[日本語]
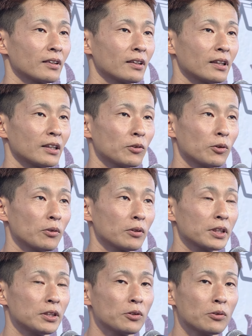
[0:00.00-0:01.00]
あの
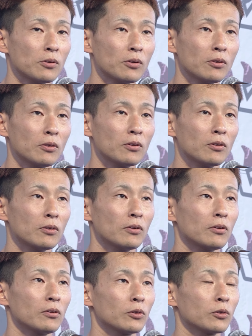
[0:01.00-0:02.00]
昨日
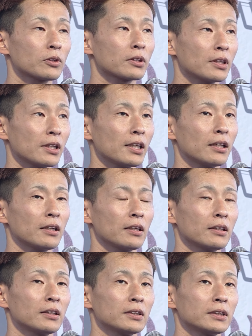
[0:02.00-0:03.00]
乗って
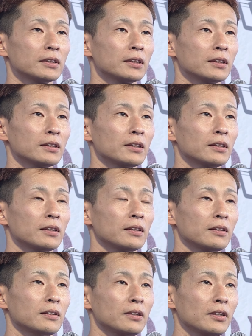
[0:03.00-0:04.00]

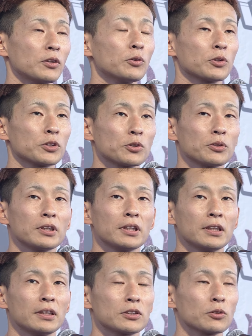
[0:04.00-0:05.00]
で今日の気象
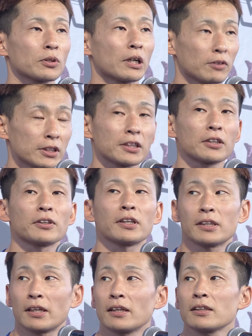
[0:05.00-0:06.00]
にちょっと合わせたぐら
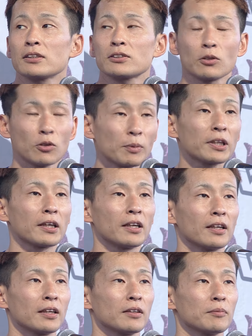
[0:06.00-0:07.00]
いでそこまで
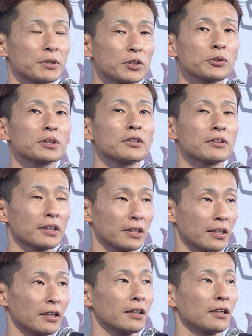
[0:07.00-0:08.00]
微調整ぐらい
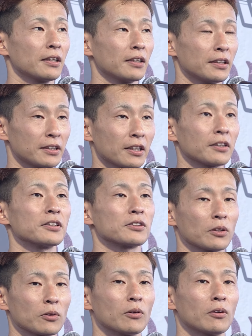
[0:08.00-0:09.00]
で行ったんです
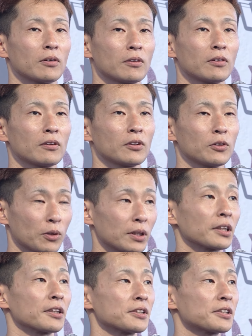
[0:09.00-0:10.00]
けど、はい、よかっ
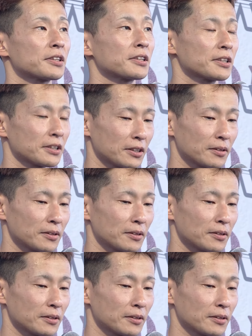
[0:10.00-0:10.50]
たです。